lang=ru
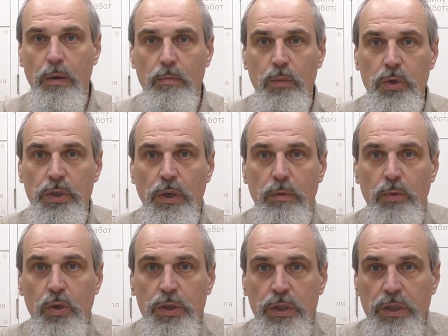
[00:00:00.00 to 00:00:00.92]
Можно,
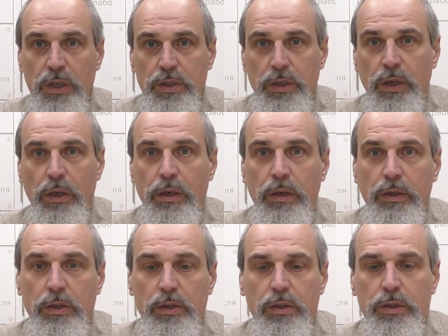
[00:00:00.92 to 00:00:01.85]
можно даже
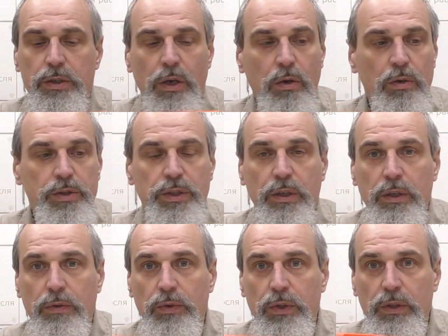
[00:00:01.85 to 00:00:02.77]
этот циркуль
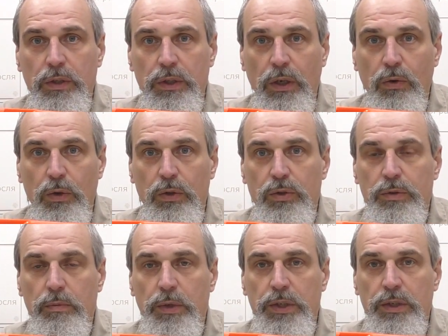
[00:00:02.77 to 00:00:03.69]
сделать вот на такой, то есть
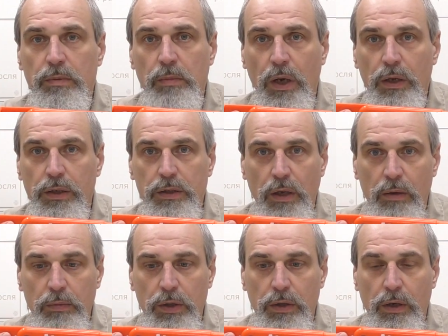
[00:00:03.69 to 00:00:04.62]
максимальный
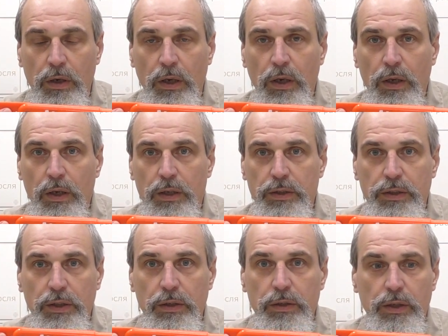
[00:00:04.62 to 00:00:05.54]
диаметр
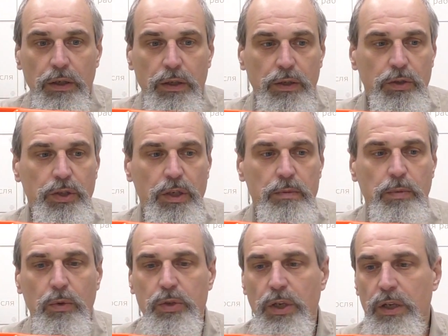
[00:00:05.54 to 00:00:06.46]
сделать. Это сейчас
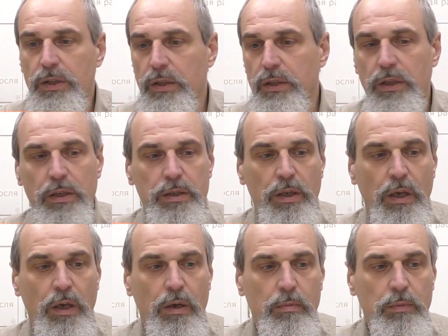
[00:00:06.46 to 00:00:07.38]
получается здесь
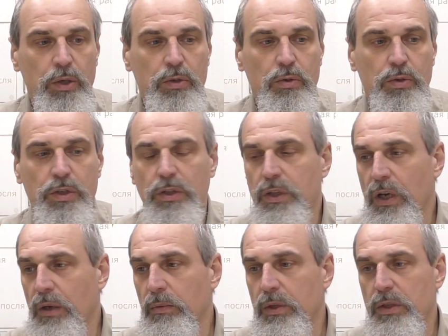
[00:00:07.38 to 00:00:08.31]
между
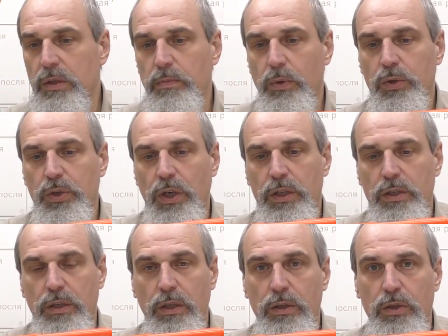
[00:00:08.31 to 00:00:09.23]
центрами, здесь
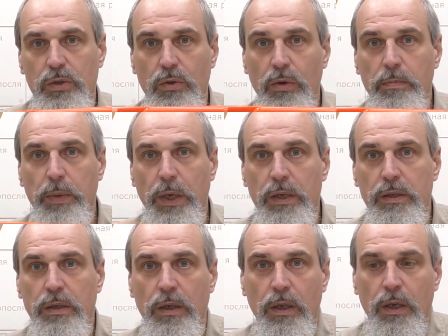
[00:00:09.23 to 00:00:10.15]
получается где-то
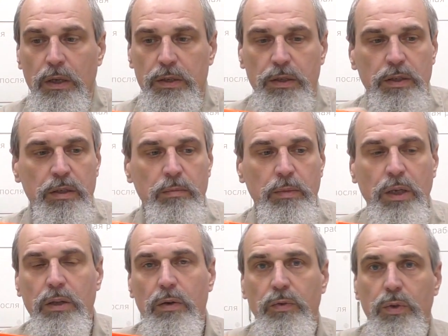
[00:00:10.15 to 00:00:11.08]
45
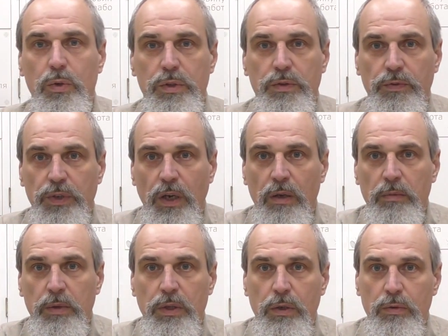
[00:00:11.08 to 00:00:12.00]
сантиметров, то есть в
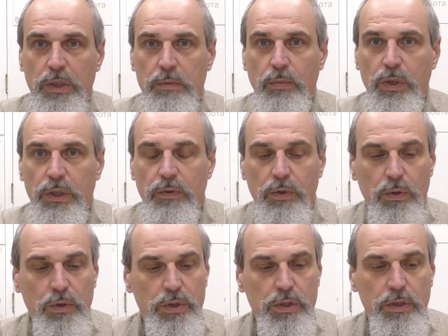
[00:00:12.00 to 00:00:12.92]
диаметре у нас будет
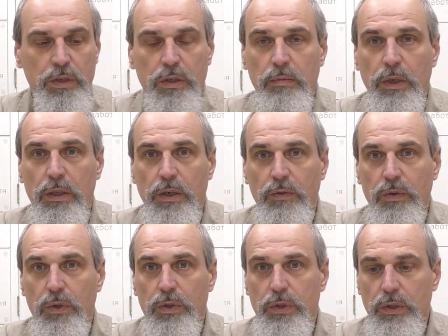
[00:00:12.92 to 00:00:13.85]
90 сантиметров,
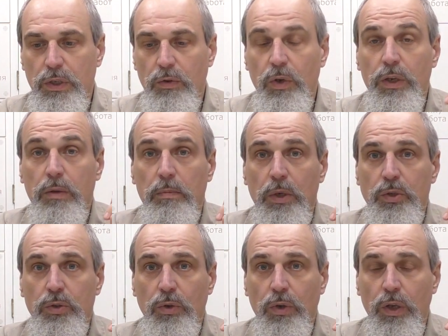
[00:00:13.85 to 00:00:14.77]
то есть это довольно-таки
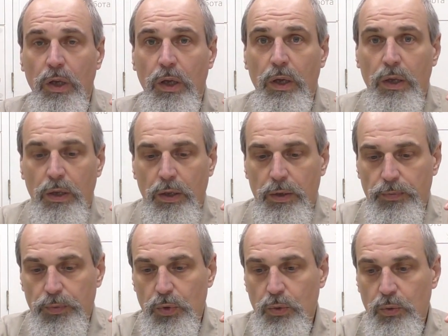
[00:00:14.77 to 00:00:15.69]
большой,
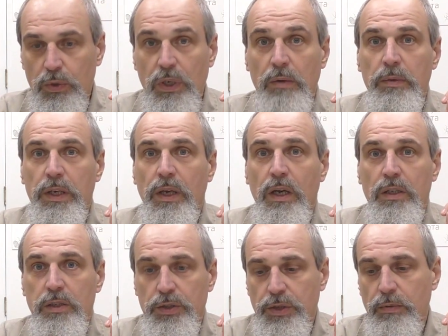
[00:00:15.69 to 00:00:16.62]
ну для меня
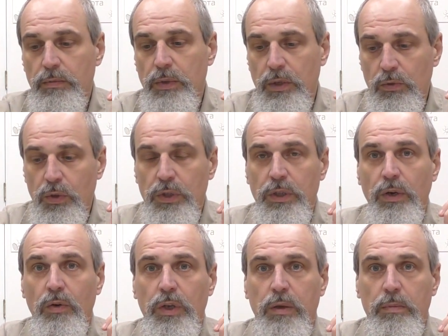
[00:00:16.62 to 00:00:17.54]
слишком, ну это
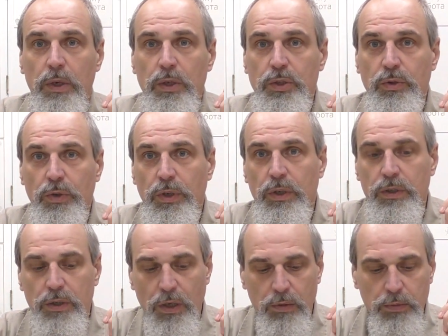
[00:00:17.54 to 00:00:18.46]
довольно-таки большой
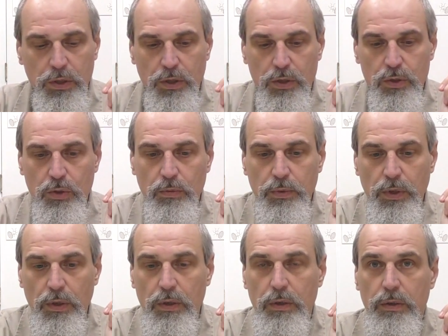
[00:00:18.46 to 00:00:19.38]
диаметр, чтобы
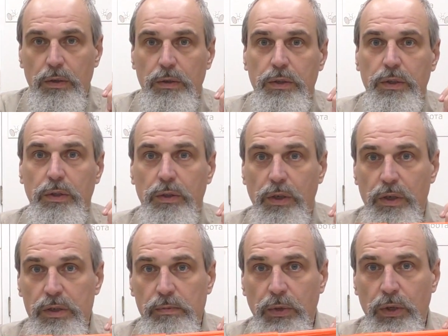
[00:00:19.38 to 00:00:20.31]
э, делать
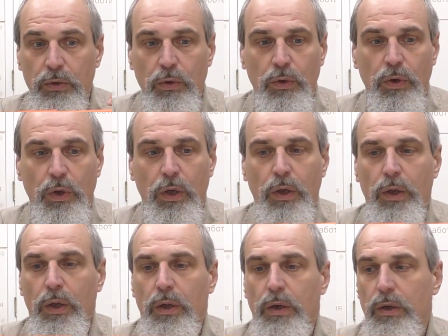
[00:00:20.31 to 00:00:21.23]
разметку
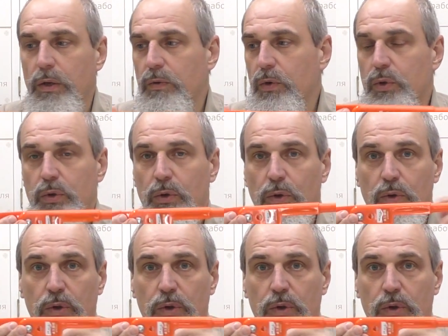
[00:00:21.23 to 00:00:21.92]
э, вручную.